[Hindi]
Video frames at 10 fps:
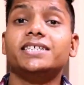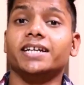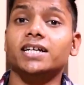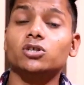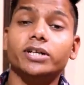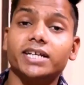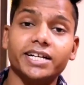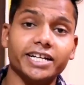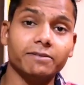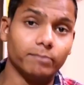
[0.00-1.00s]
ये जो
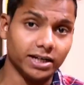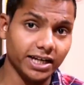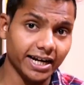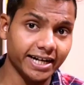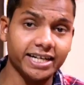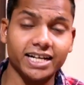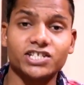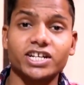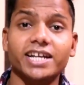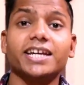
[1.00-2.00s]
इनकी टीम बनी है डेल
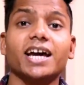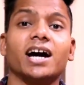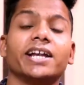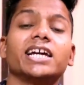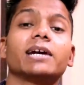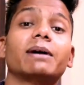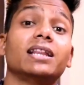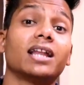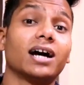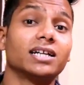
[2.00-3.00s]
स्टेन के आने के
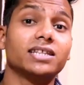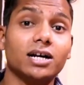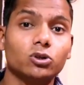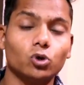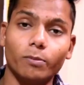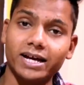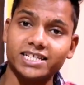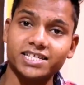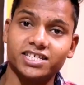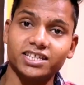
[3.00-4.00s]
बाद लगातार दो
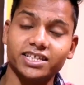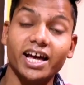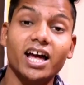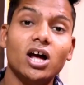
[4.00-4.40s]
मैचेस जीती है